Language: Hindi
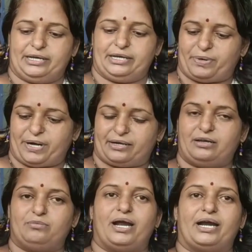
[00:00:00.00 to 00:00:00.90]
एक
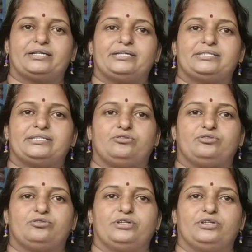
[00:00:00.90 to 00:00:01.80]
प्राइकल बैटरीज है
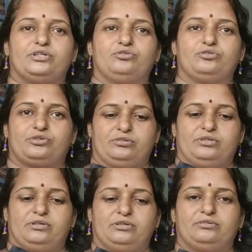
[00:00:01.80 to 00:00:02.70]
उन्होंने उन
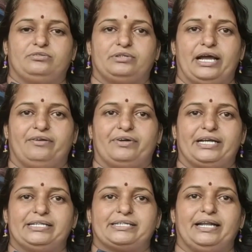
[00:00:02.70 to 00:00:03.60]

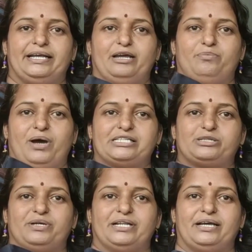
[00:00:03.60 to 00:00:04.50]
एडवर्टाइज के लिए
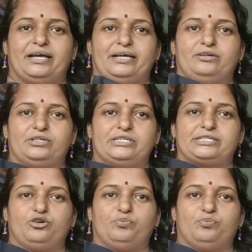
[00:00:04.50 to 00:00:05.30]
मास्क बनाया है इसके